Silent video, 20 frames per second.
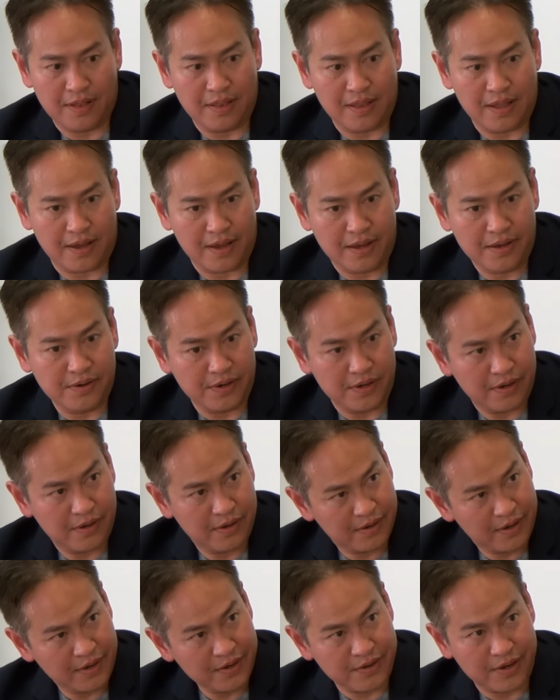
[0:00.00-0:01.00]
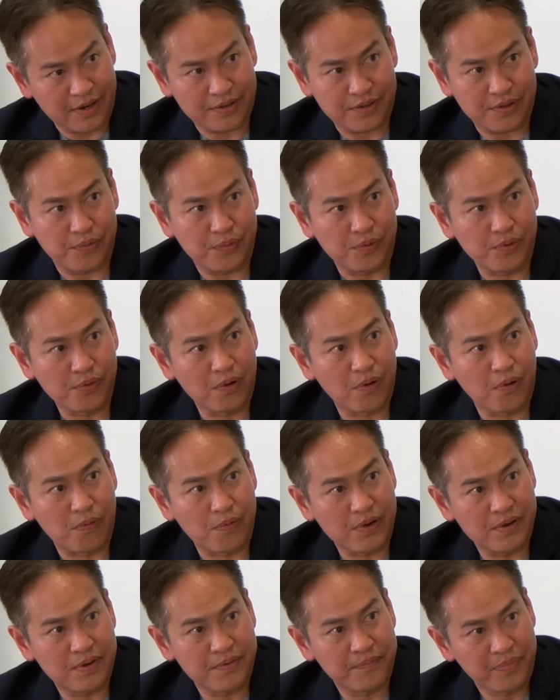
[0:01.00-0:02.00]
là cái người cái người thân chủ của
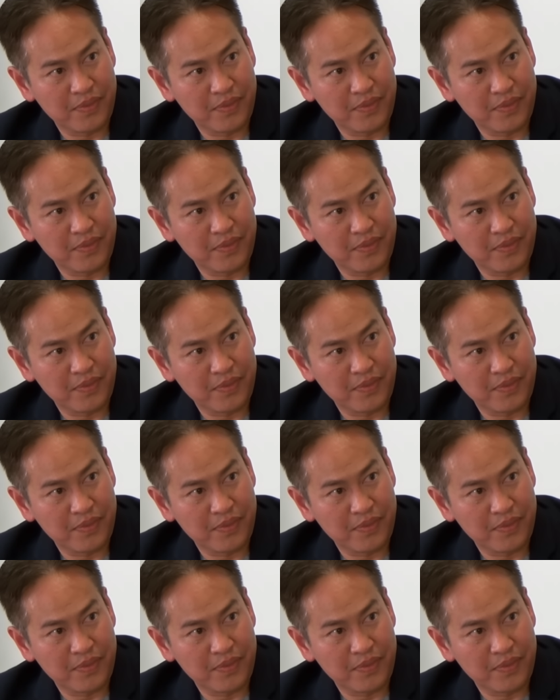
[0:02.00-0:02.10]
cô đó